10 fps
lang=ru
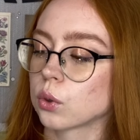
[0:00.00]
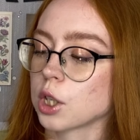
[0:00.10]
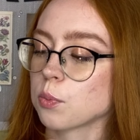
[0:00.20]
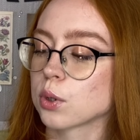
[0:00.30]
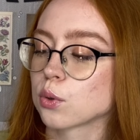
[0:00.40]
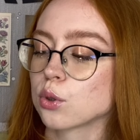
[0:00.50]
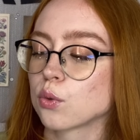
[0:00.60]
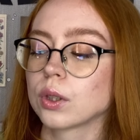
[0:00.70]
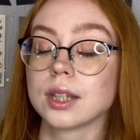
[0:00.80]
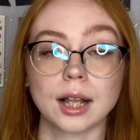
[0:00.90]
у нас
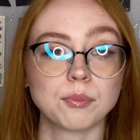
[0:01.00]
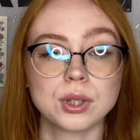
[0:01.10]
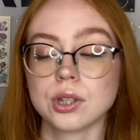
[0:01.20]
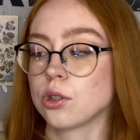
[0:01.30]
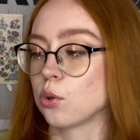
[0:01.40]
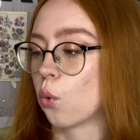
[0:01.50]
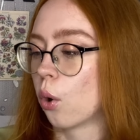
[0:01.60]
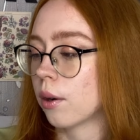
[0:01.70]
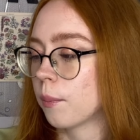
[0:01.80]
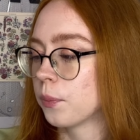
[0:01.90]
присутствуют надписи
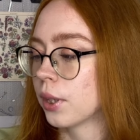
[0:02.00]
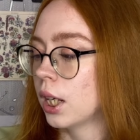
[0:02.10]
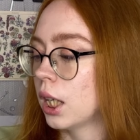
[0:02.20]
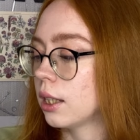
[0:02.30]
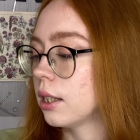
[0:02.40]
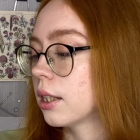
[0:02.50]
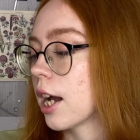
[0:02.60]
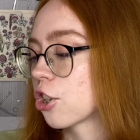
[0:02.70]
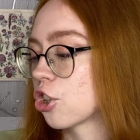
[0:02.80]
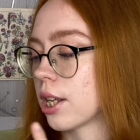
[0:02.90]
Dior, и
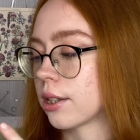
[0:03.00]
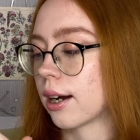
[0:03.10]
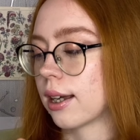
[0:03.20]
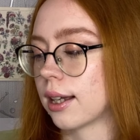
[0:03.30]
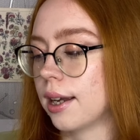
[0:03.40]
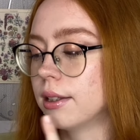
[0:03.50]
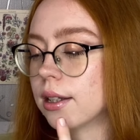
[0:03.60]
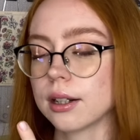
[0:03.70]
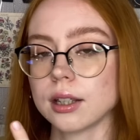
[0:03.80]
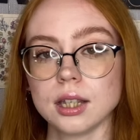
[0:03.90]
также есть
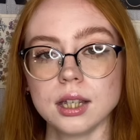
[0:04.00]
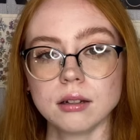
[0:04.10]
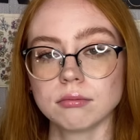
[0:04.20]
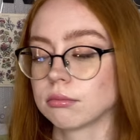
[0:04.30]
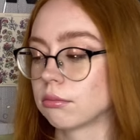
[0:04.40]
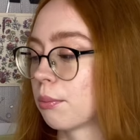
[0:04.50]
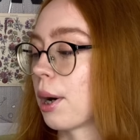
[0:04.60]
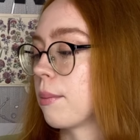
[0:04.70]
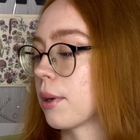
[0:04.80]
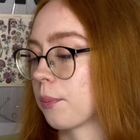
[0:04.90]
хайлайтер и
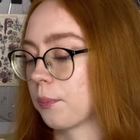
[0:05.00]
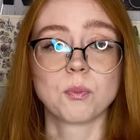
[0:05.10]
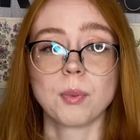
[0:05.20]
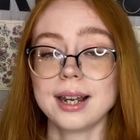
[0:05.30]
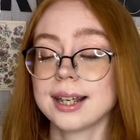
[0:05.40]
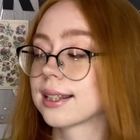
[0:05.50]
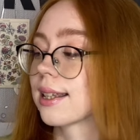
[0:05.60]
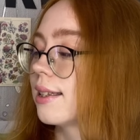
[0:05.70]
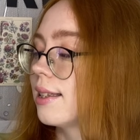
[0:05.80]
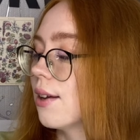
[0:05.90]
праймер.
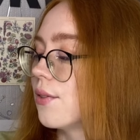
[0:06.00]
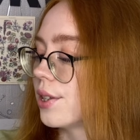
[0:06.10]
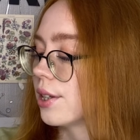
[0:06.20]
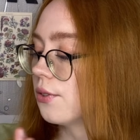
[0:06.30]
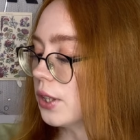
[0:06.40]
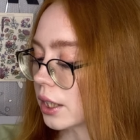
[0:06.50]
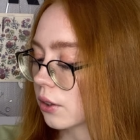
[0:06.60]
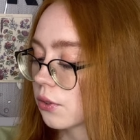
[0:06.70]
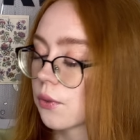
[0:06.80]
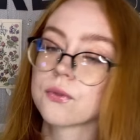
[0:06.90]
Палетки 9
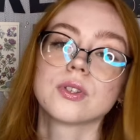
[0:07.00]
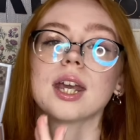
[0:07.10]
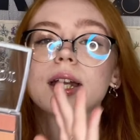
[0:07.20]
рефилов, все